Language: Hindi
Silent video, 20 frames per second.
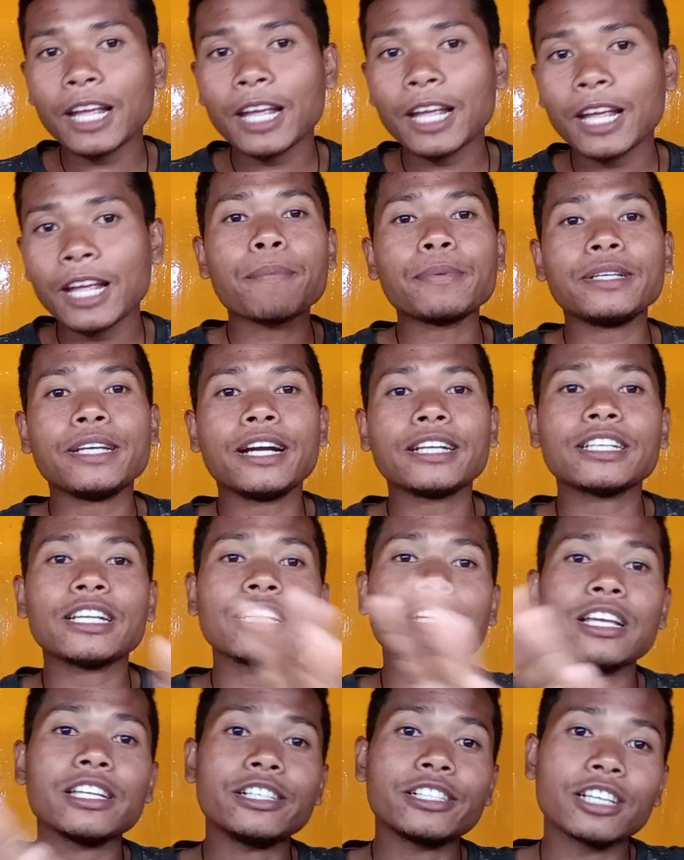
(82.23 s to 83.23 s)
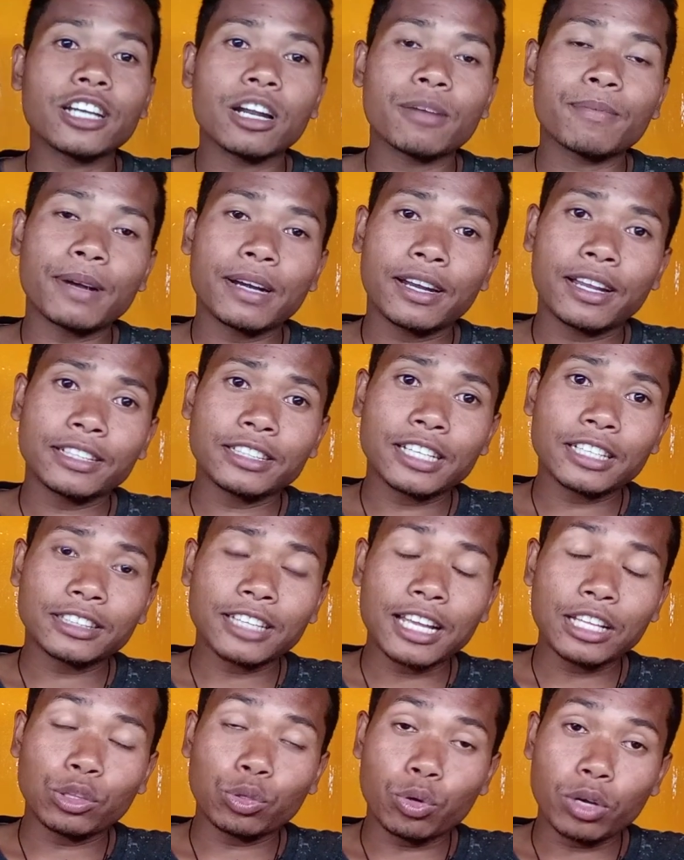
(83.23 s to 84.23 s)
और आप एयरटेल का जाता है
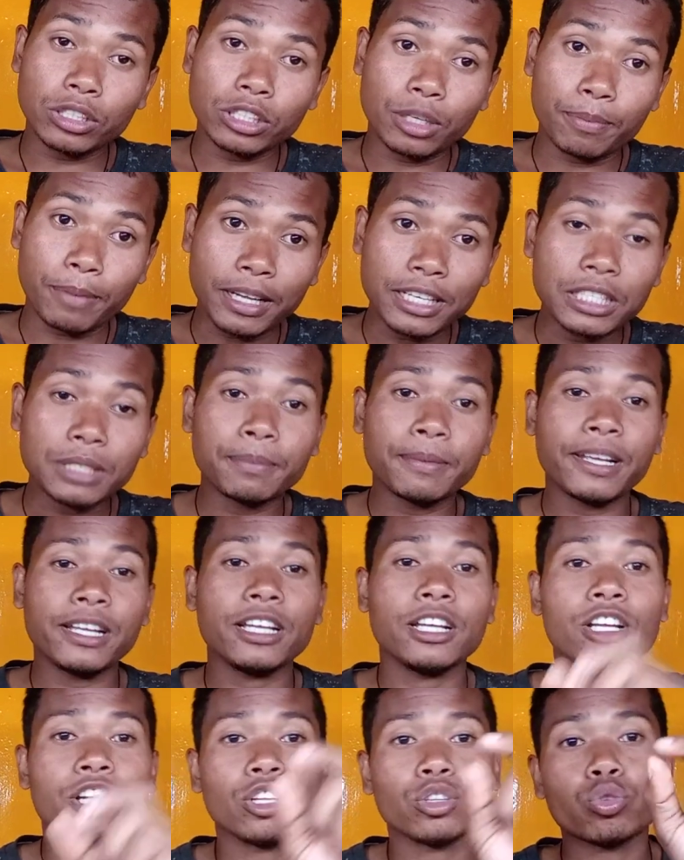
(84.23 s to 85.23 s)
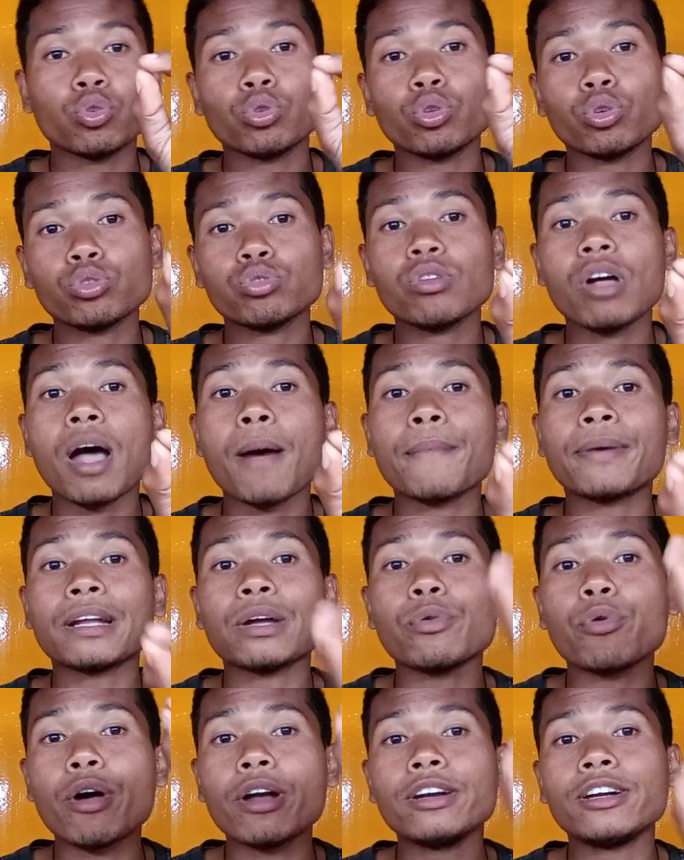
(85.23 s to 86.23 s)
दो में तो दोस्तों हमारा ऑलरेडी
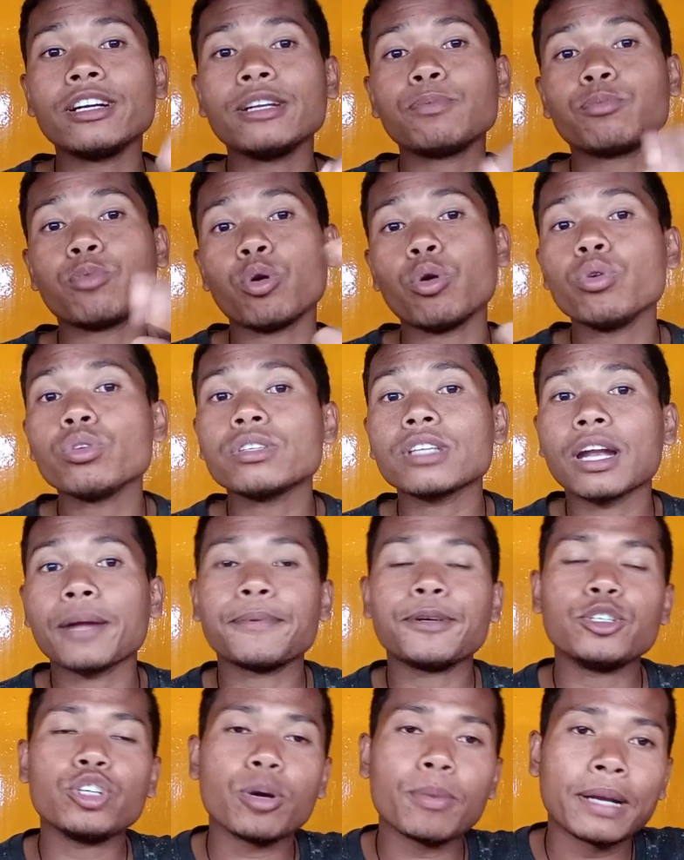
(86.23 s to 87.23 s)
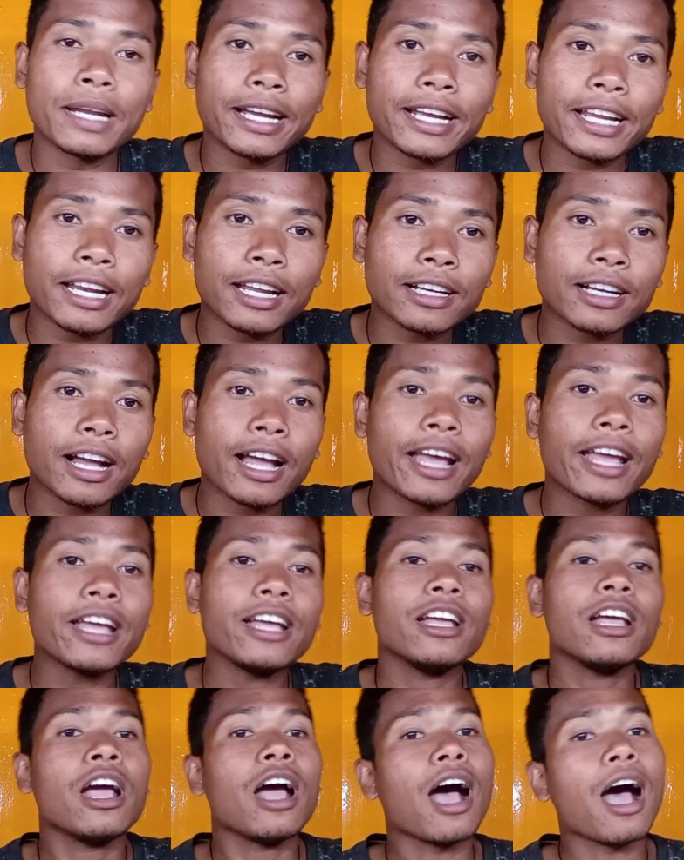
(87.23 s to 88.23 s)
बहुत सारा वीडियो बना के रखा है आप
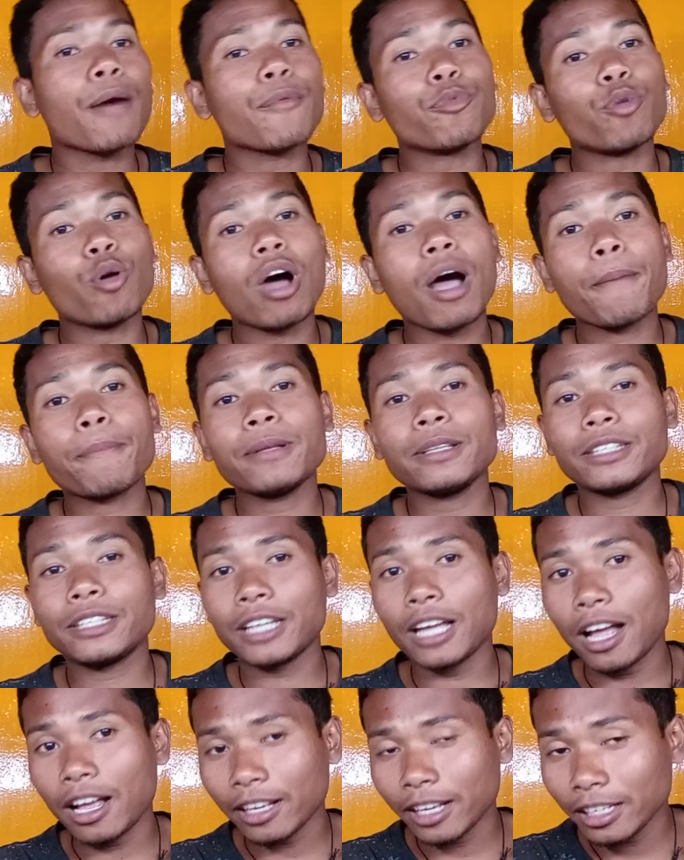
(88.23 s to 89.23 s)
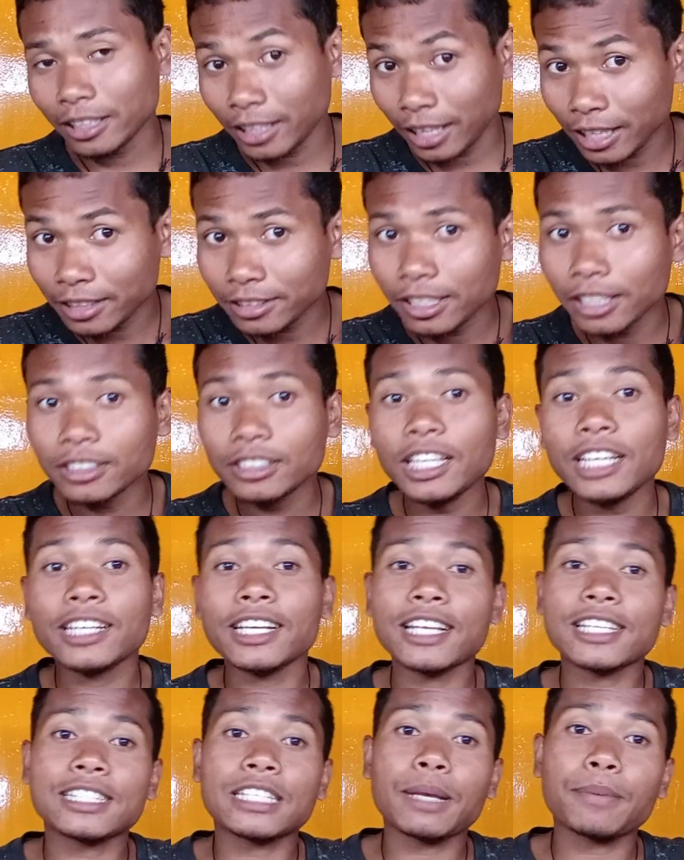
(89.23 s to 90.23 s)
वहाँ पे जाके देख सकते हैं कैसे आप
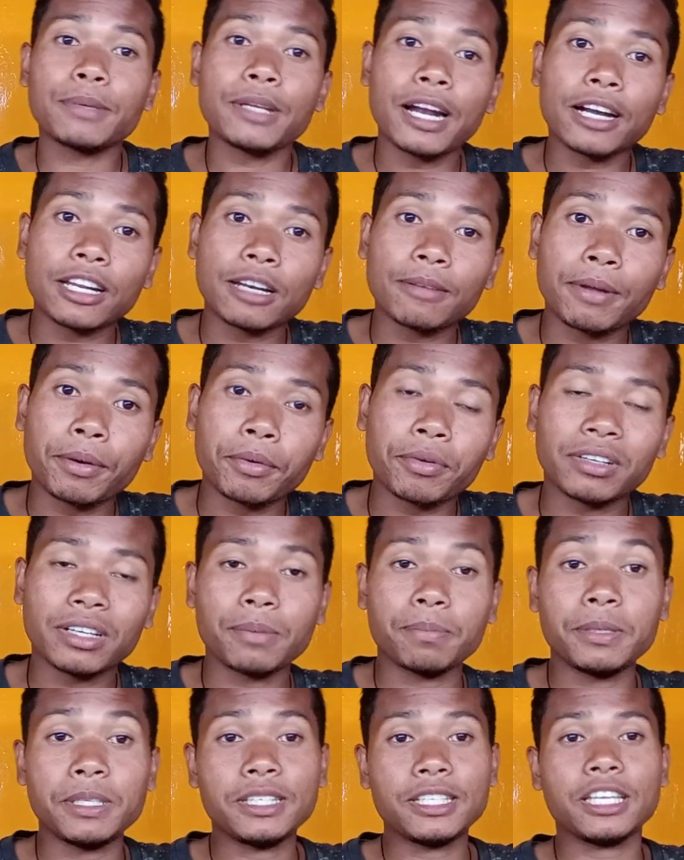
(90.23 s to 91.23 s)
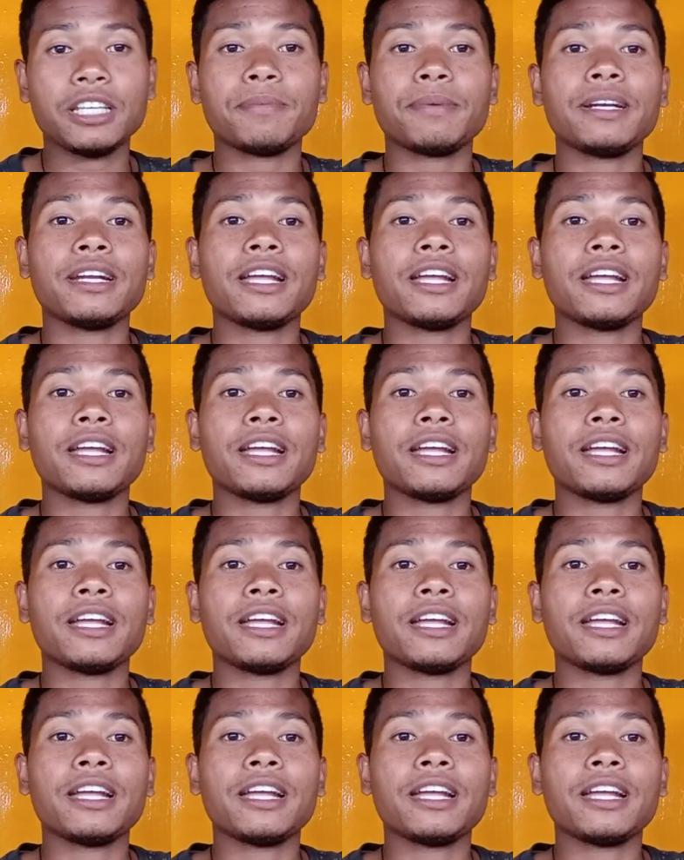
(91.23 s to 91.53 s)
एयरटेल ब्रांड का विशेष बनना है